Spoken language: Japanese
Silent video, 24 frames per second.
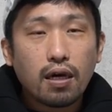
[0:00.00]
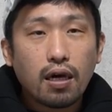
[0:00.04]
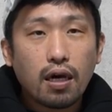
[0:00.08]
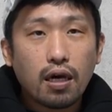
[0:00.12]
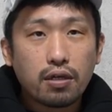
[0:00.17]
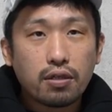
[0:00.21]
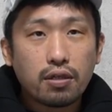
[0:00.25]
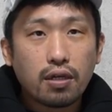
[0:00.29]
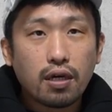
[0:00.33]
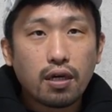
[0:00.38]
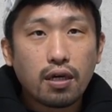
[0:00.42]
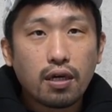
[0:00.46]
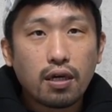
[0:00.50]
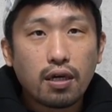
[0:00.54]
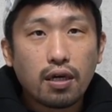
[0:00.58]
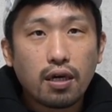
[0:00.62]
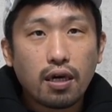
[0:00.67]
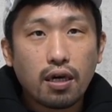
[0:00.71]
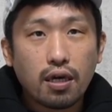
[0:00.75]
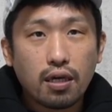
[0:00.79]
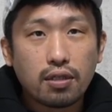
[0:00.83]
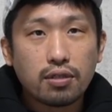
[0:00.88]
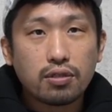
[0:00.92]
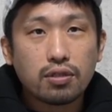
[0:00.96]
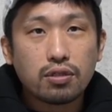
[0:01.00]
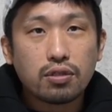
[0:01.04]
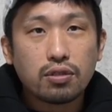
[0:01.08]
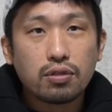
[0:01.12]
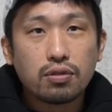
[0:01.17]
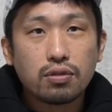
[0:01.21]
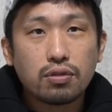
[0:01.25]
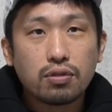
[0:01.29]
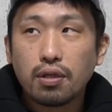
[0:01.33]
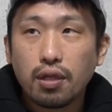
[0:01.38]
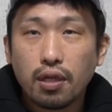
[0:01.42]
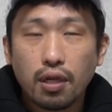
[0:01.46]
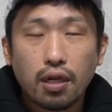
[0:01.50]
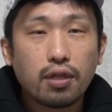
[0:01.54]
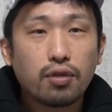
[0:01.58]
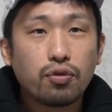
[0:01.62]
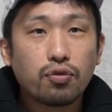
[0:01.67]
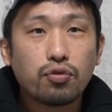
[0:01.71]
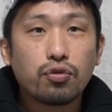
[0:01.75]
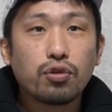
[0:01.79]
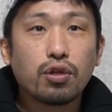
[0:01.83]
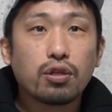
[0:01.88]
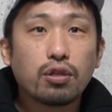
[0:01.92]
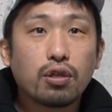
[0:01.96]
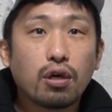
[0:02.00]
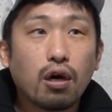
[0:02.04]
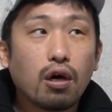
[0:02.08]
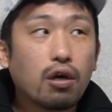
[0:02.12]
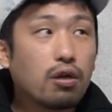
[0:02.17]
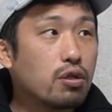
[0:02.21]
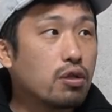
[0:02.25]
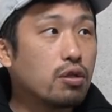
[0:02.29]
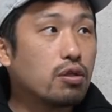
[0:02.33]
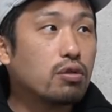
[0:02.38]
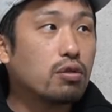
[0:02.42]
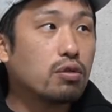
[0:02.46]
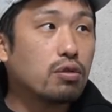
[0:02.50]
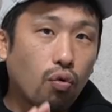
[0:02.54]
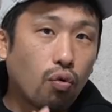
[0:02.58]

ハグラ・ハーンズレーナード・ディランってあれ